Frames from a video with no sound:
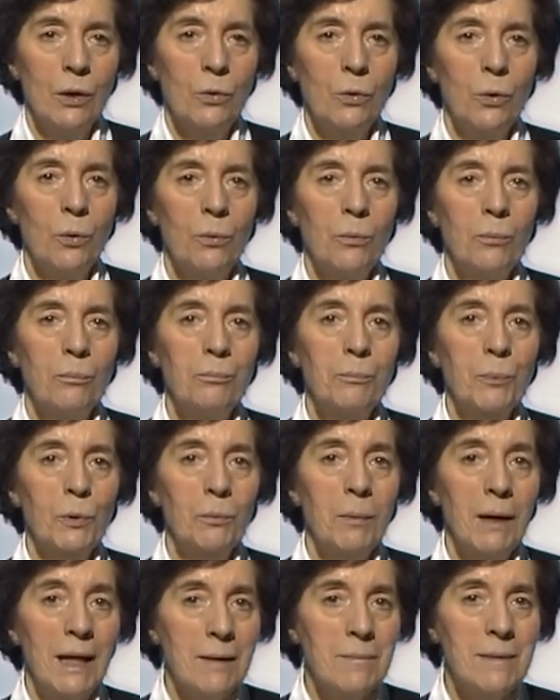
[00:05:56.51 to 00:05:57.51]
con
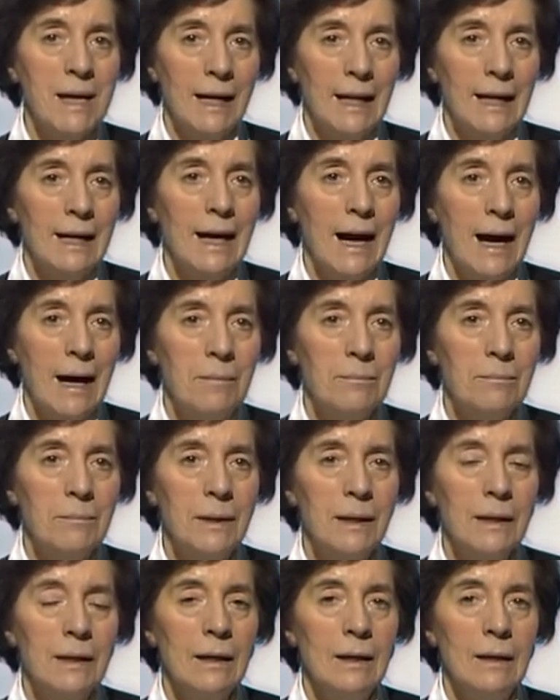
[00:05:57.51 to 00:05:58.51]
problemi alle
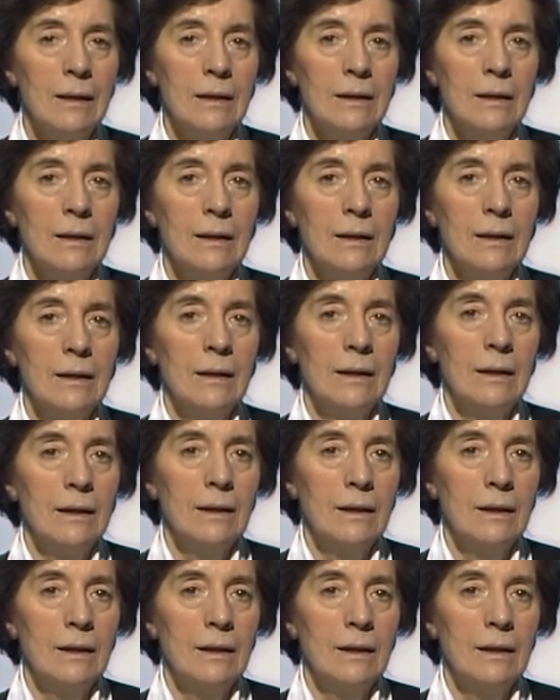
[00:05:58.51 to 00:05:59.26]
gambe, eh, eh,